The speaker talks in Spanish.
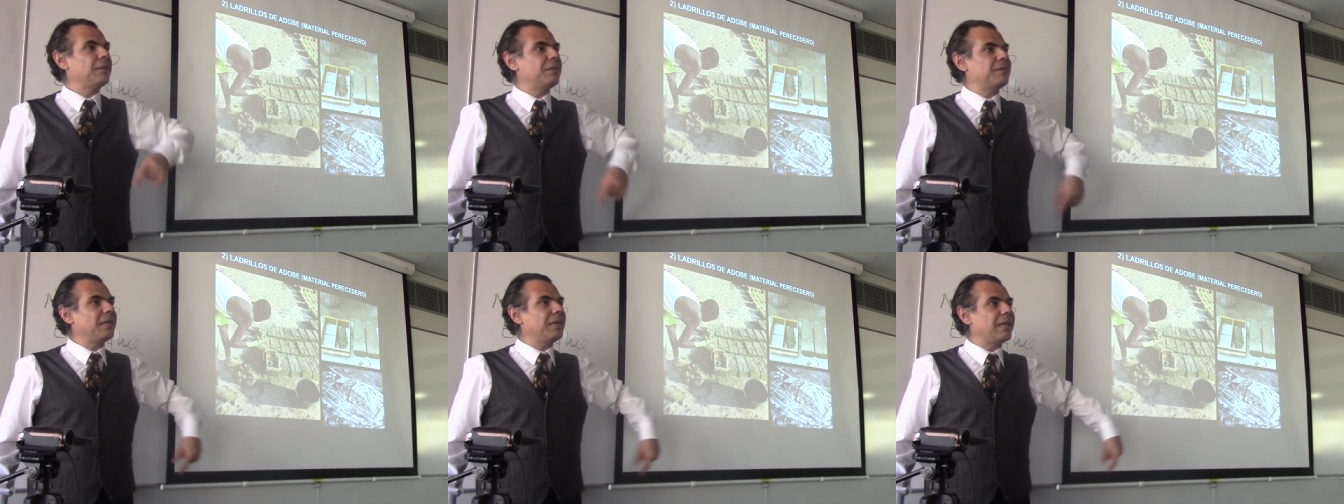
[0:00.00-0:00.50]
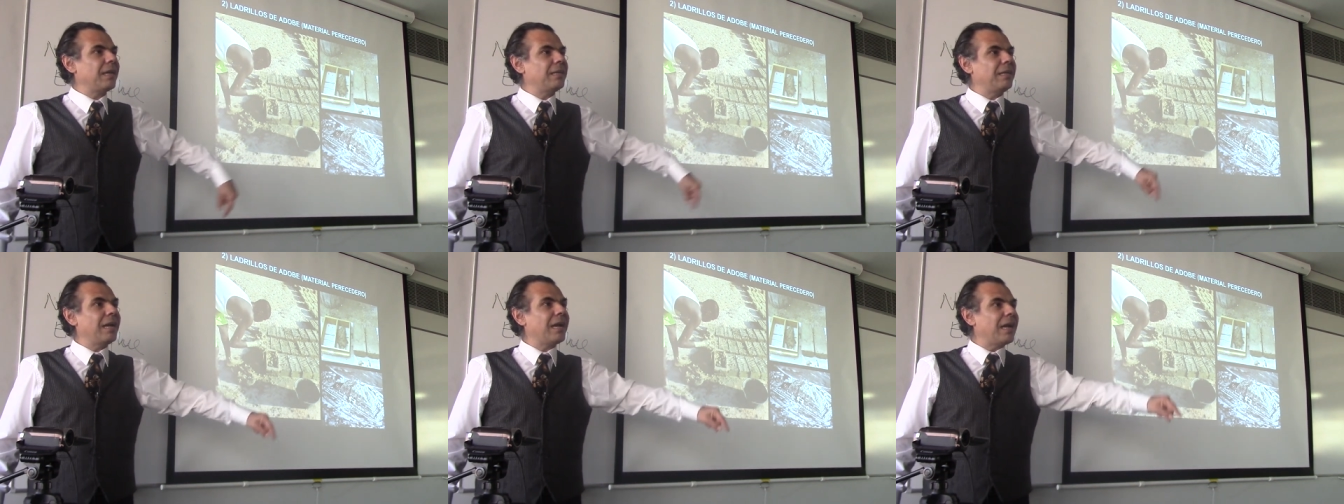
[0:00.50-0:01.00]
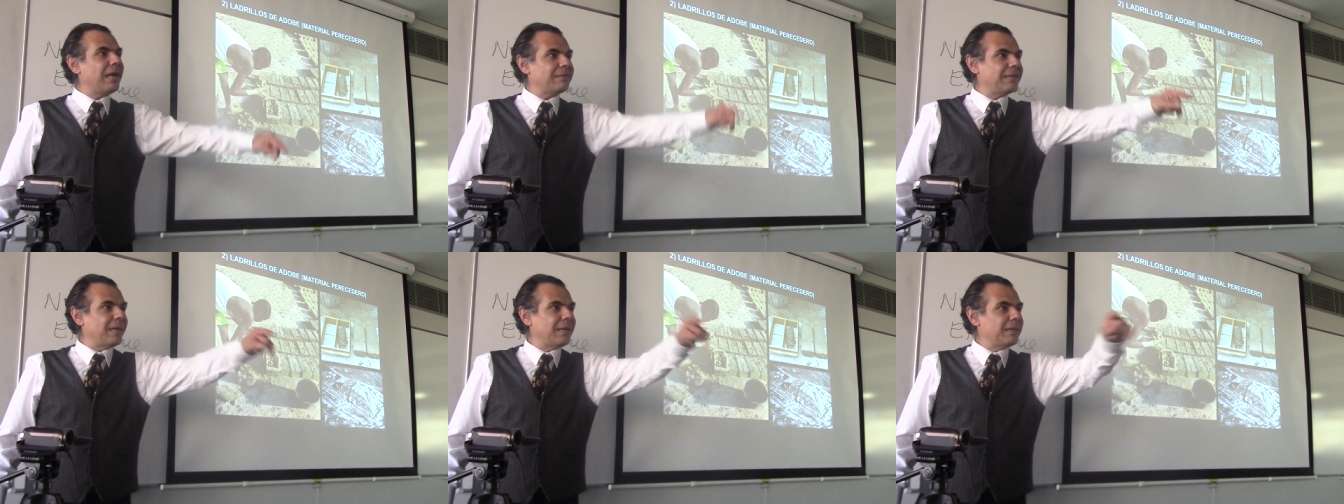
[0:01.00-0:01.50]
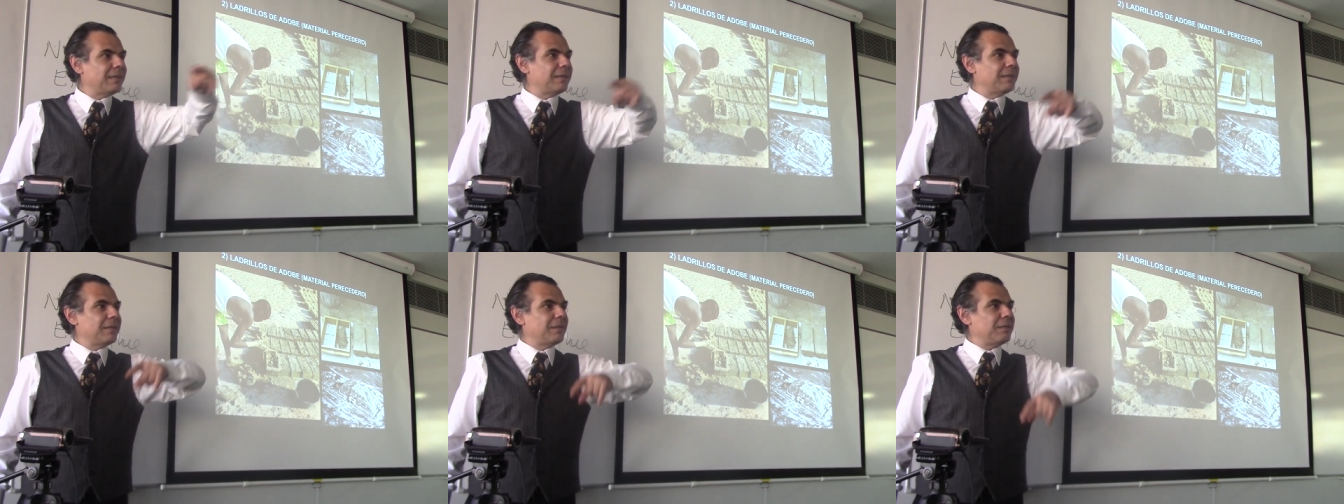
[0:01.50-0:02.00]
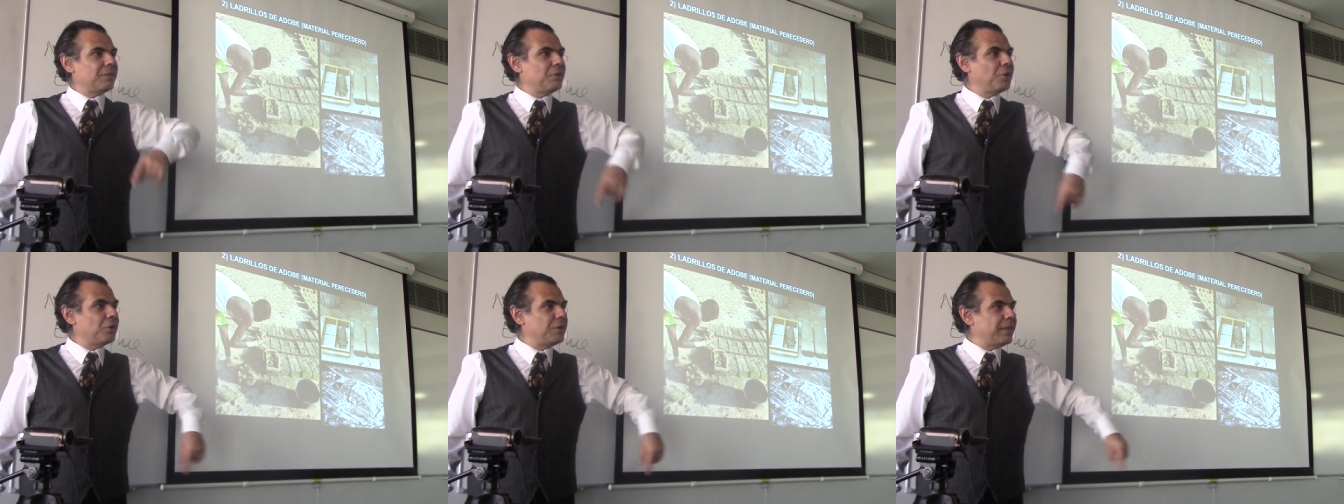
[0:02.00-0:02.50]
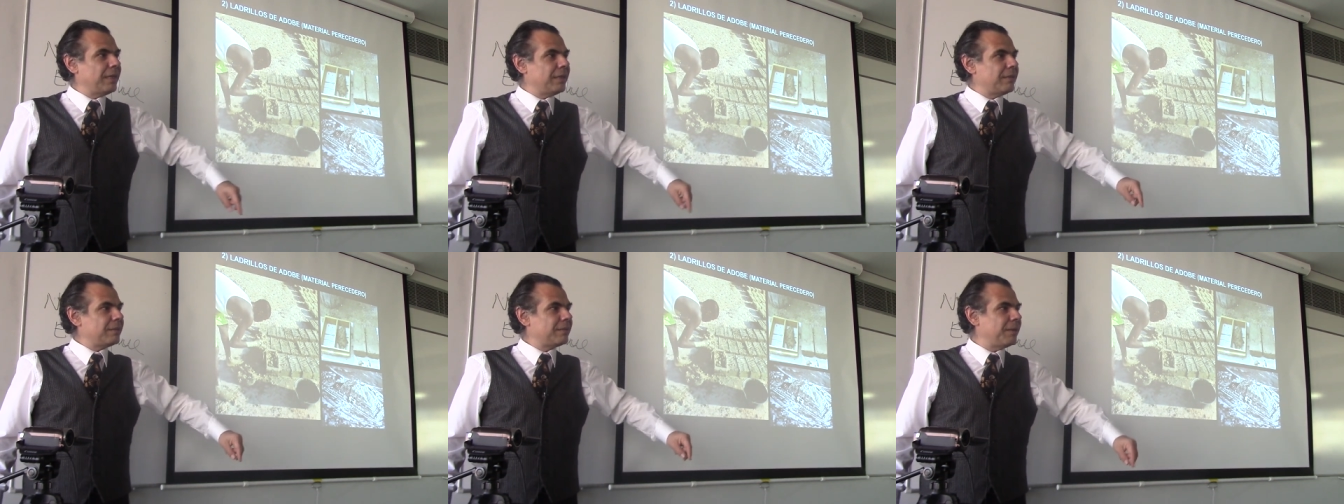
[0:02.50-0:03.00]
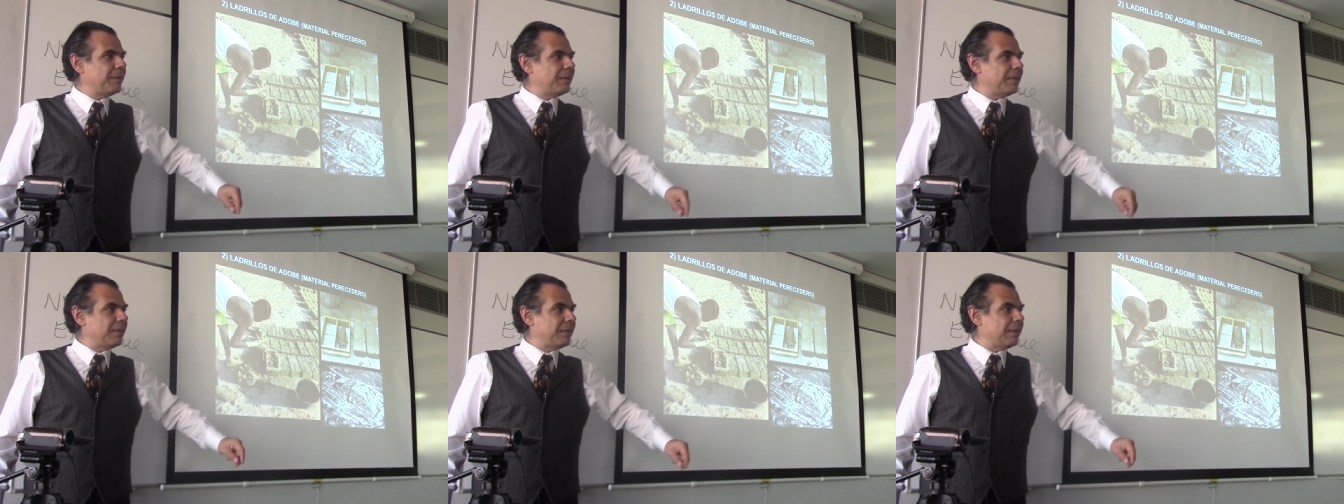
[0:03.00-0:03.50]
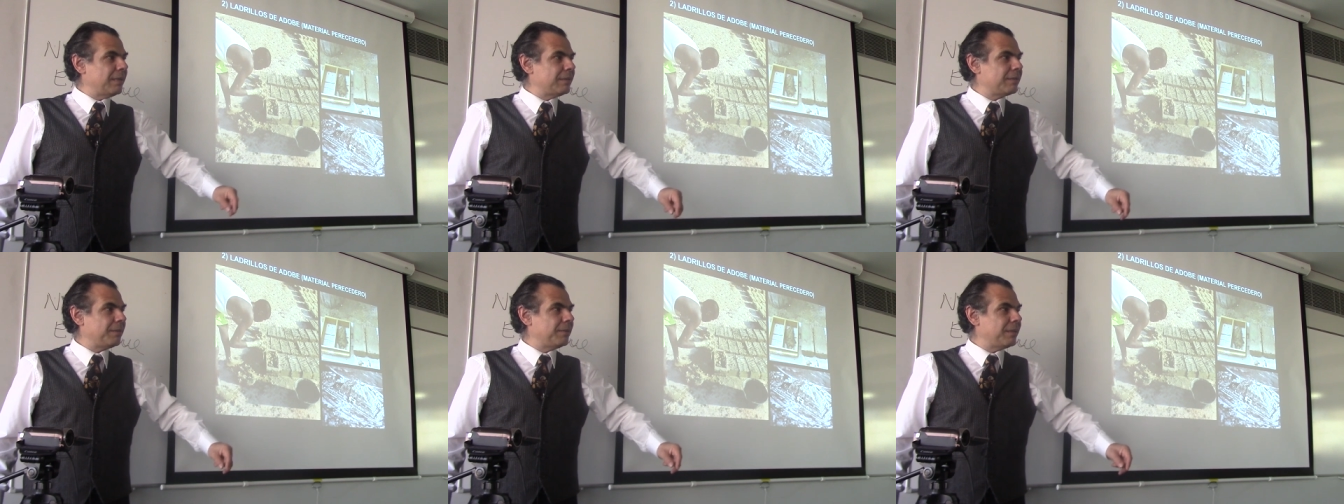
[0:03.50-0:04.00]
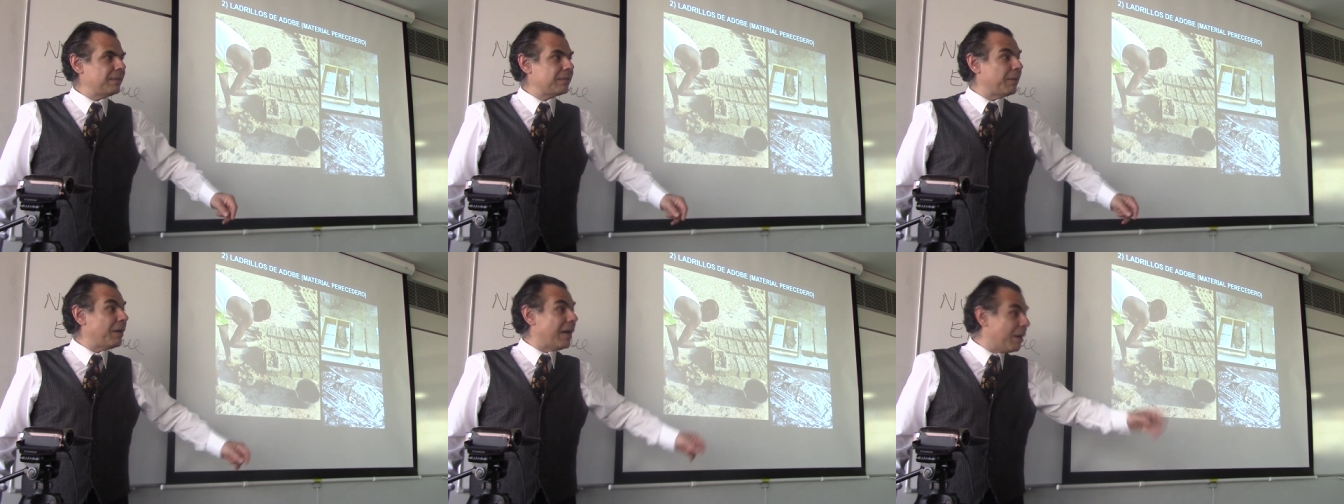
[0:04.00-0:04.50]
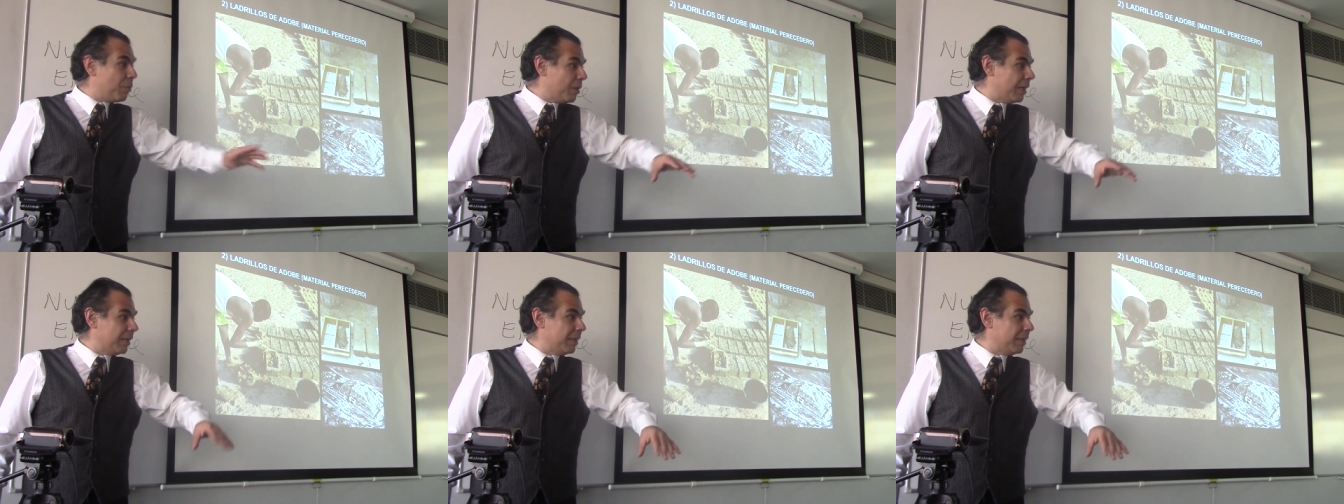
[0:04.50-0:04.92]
cerca de la casa donde se, eh, echaba agua,